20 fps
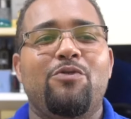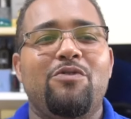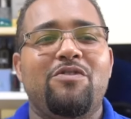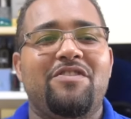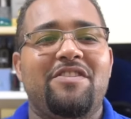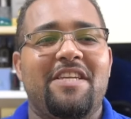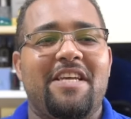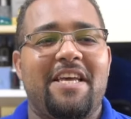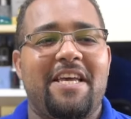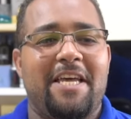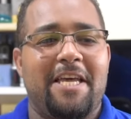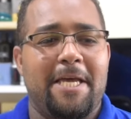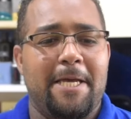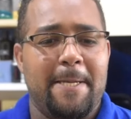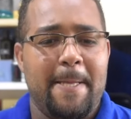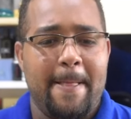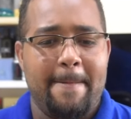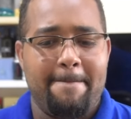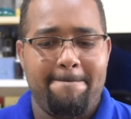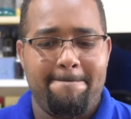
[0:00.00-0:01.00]

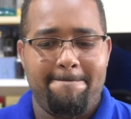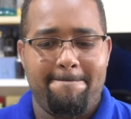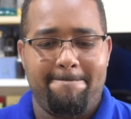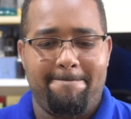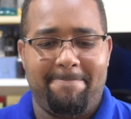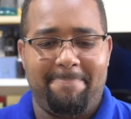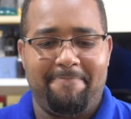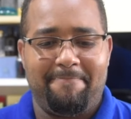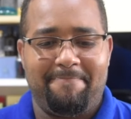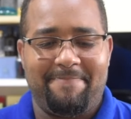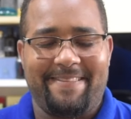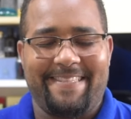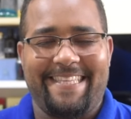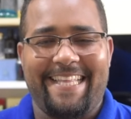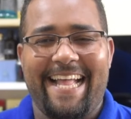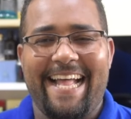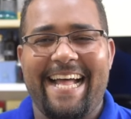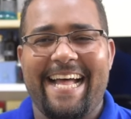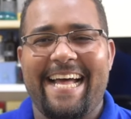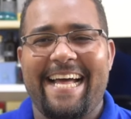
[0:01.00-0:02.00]
dulce
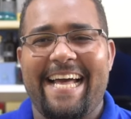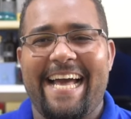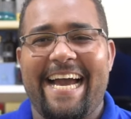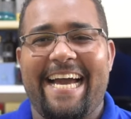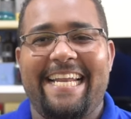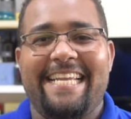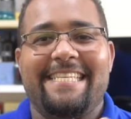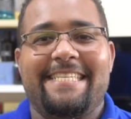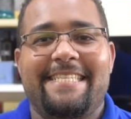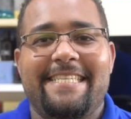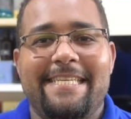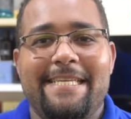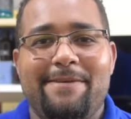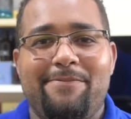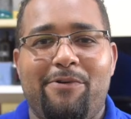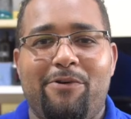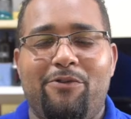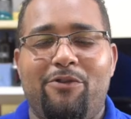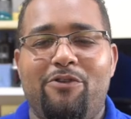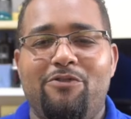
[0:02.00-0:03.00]
tan
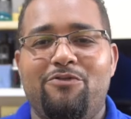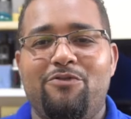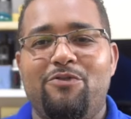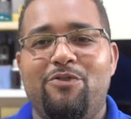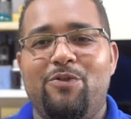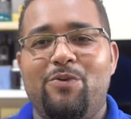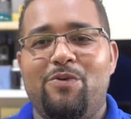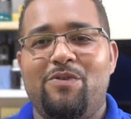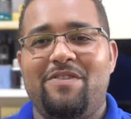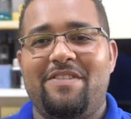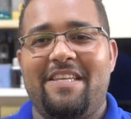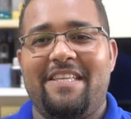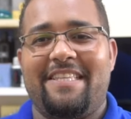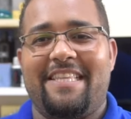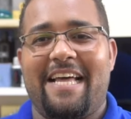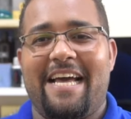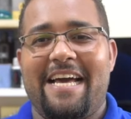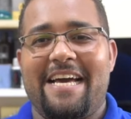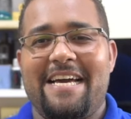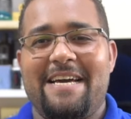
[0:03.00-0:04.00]
agresivo, no es un dulce
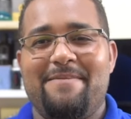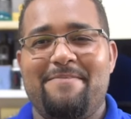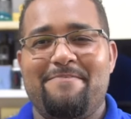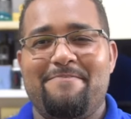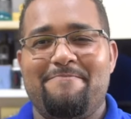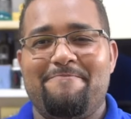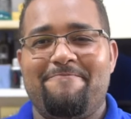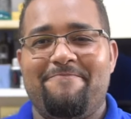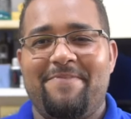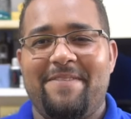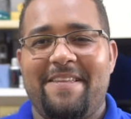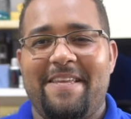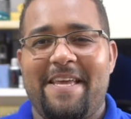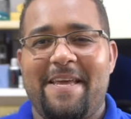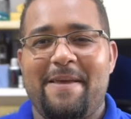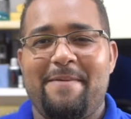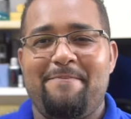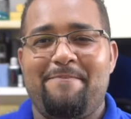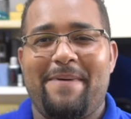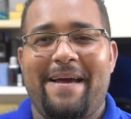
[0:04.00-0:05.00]
tan
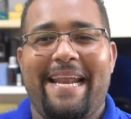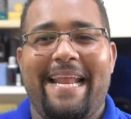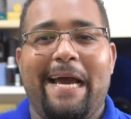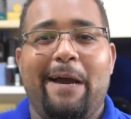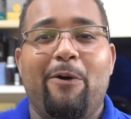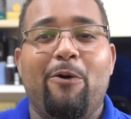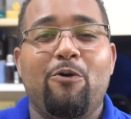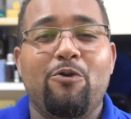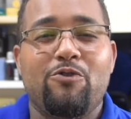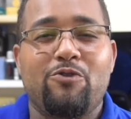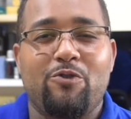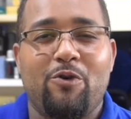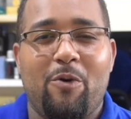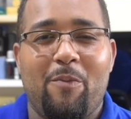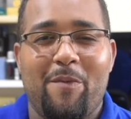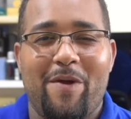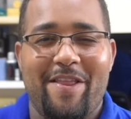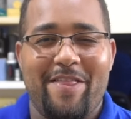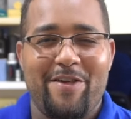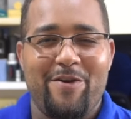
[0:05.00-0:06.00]
empalagoso,
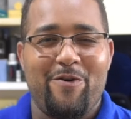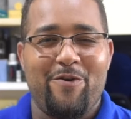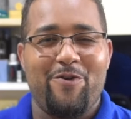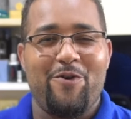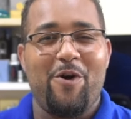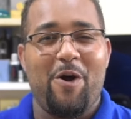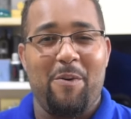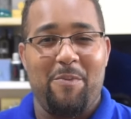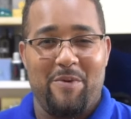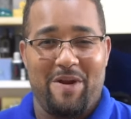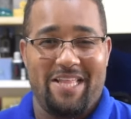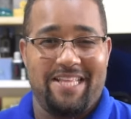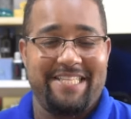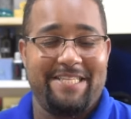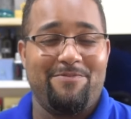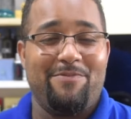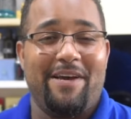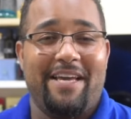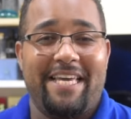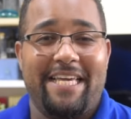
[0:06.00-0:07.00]
como le digo yo, como le
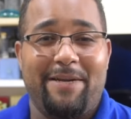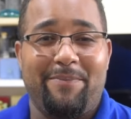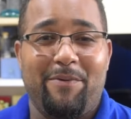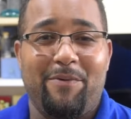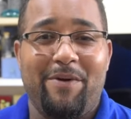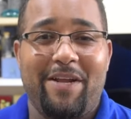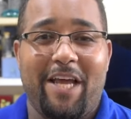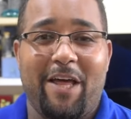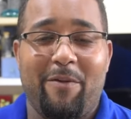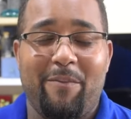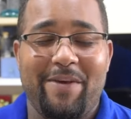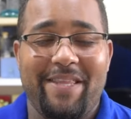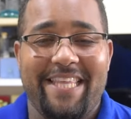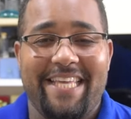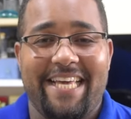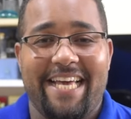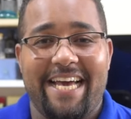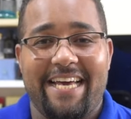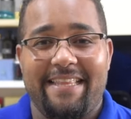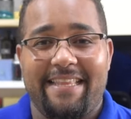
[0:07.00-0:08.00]
decimos aquí en República
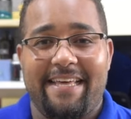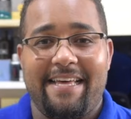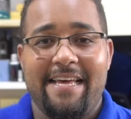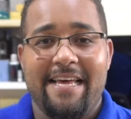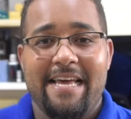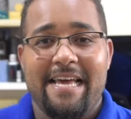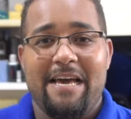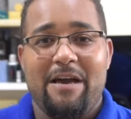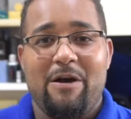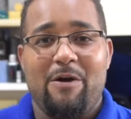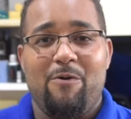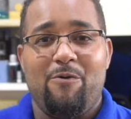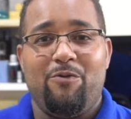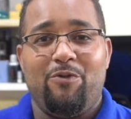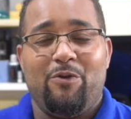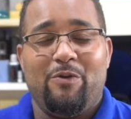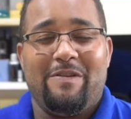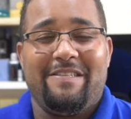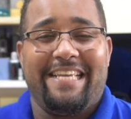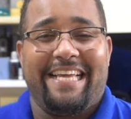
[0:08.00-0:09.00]
Dominicana.
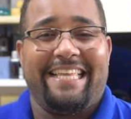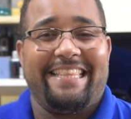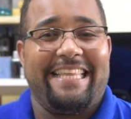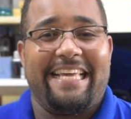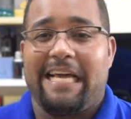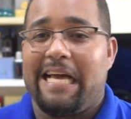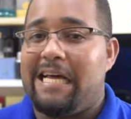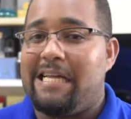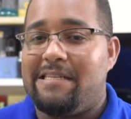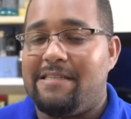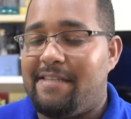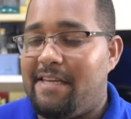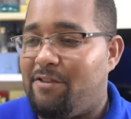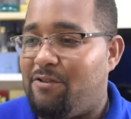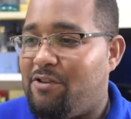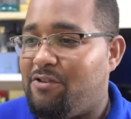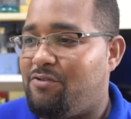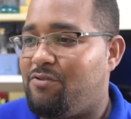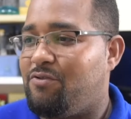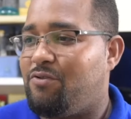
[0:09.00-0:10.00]
Un dulce que te cansa,
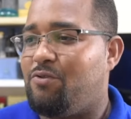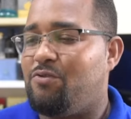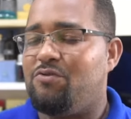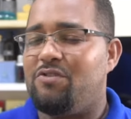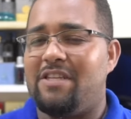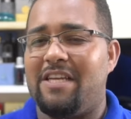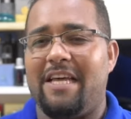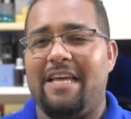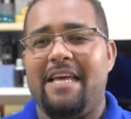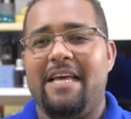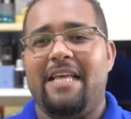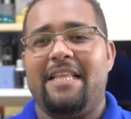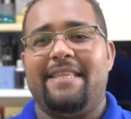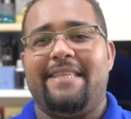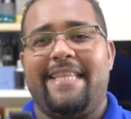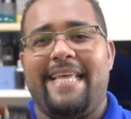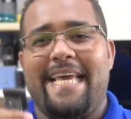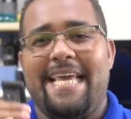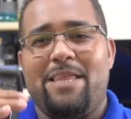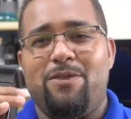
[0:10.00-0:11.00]
no es un dulce
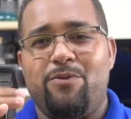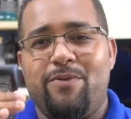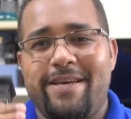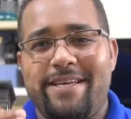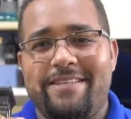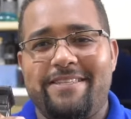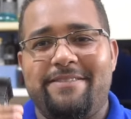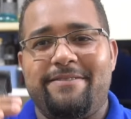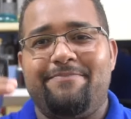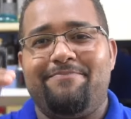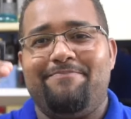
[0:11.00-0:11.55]
tenue,